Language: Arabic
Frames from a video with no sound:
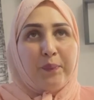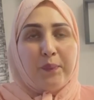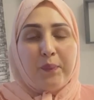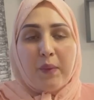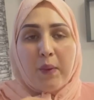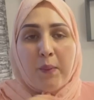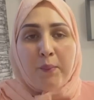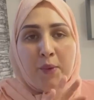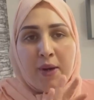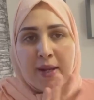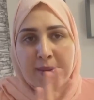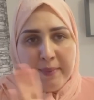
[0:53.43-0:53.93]

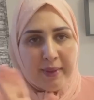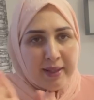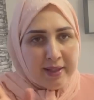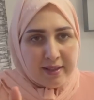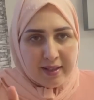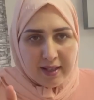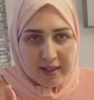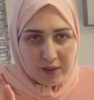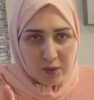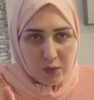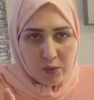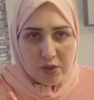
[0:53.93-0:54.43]
المهم
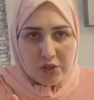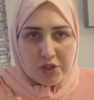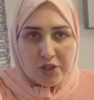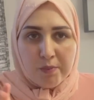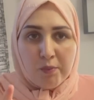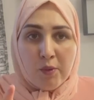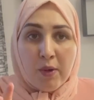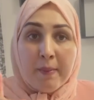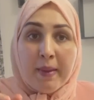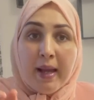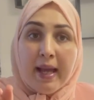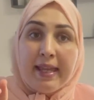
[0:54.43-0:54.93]
عندها كلشي
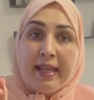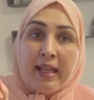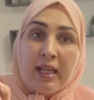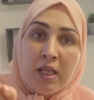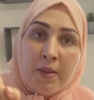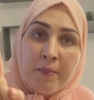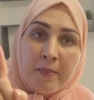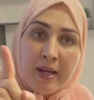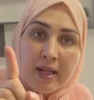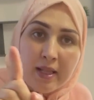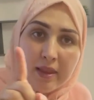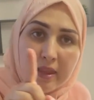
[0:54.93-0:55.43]
المهم ها هي
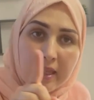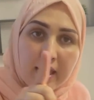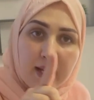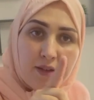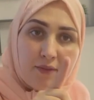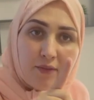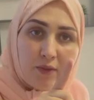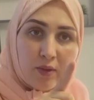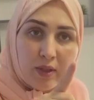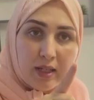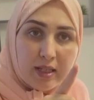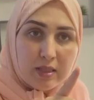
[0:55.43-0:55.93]
النمرة
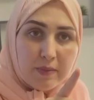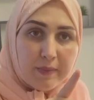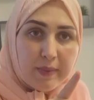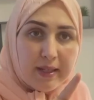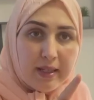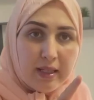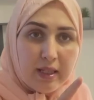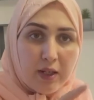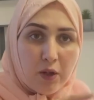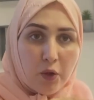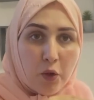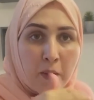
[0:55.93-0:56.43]
التليفون كتبان
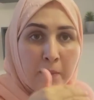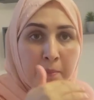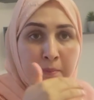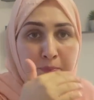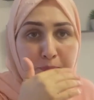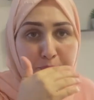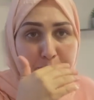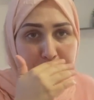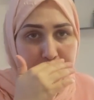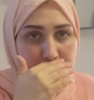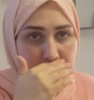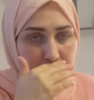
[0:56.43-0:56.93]
لكم
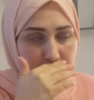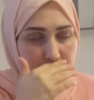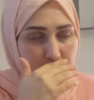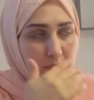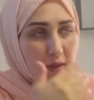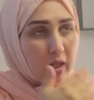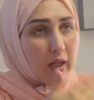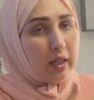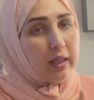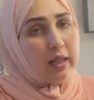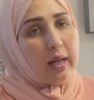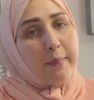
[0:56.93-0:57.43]

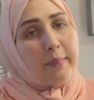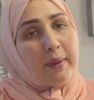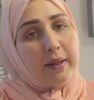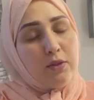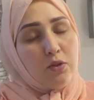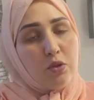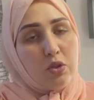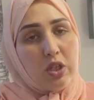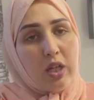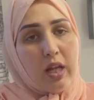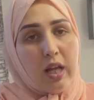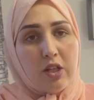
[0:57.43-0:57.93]
الا بغيتو
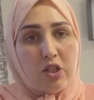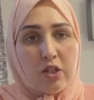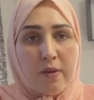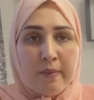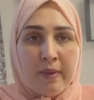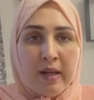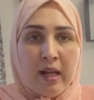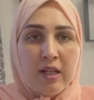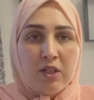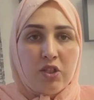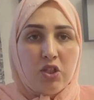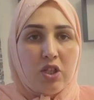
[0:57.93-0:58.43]
شي حاجه
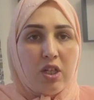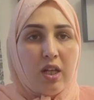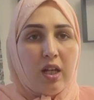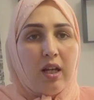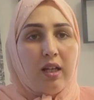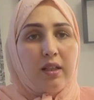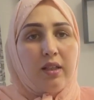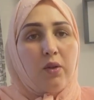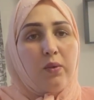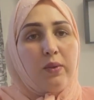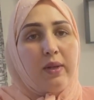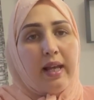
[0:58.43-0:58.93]
من الشيء
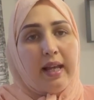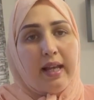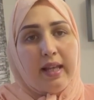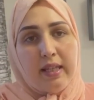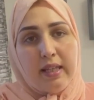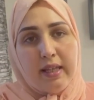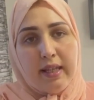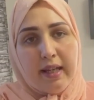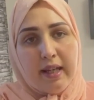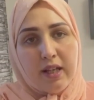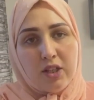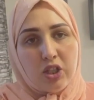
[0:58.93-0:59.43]
هذا ولا
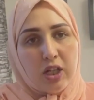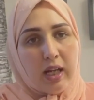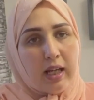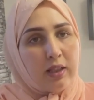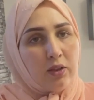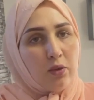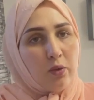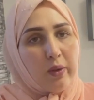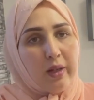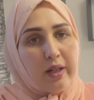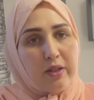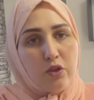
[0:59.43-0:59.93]
اي حاجه
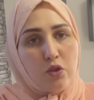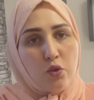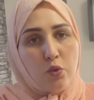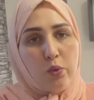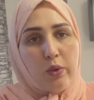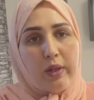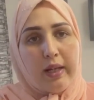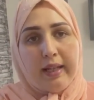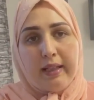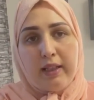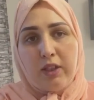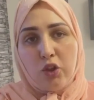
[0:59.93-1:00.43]
عيطوا لها
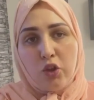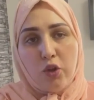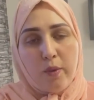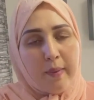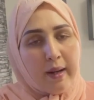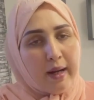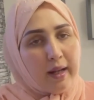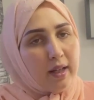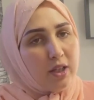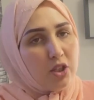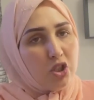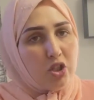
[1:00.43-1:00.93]
تسولوا عليكم
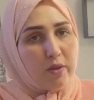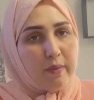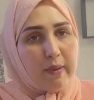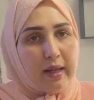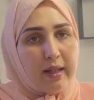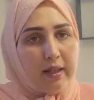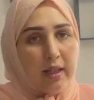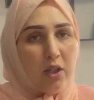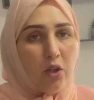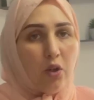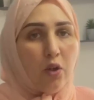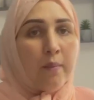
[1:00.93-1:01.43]
راه كتجيبها
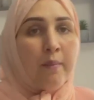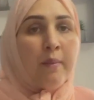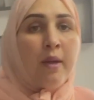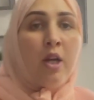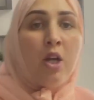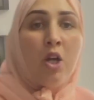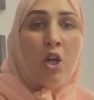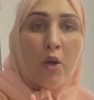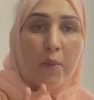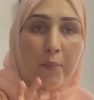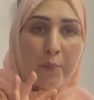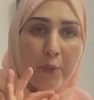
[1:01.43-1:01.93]
لكم
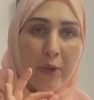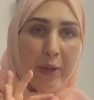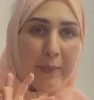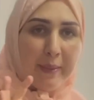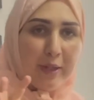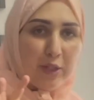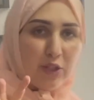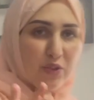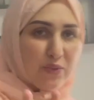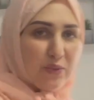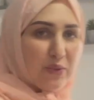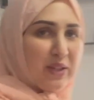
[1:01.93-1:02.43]
المهم
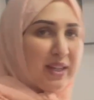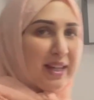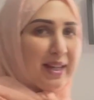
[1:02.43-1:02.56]
تشوفوني